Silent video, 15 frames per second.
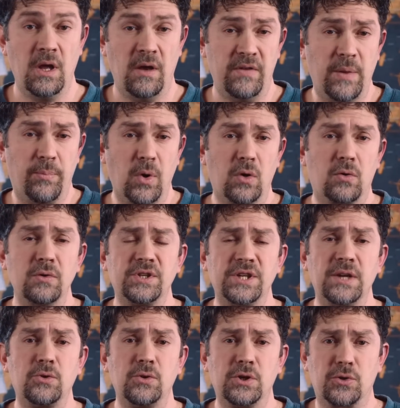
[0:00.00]
Vi è poi il
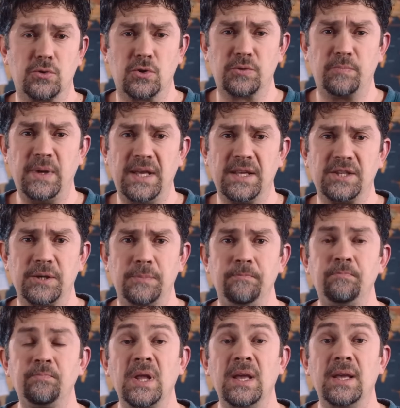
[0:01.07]
concetto di sottospecie,
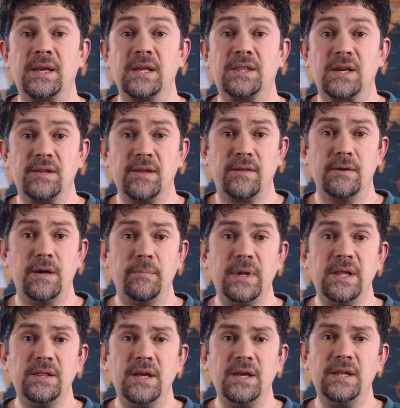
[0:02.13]
che
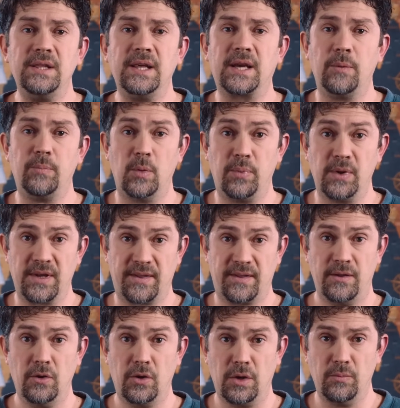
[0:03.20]
tradizionalmente indica
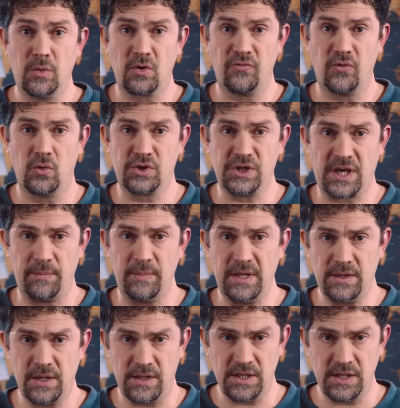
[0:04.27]
popolazioni morfologicamente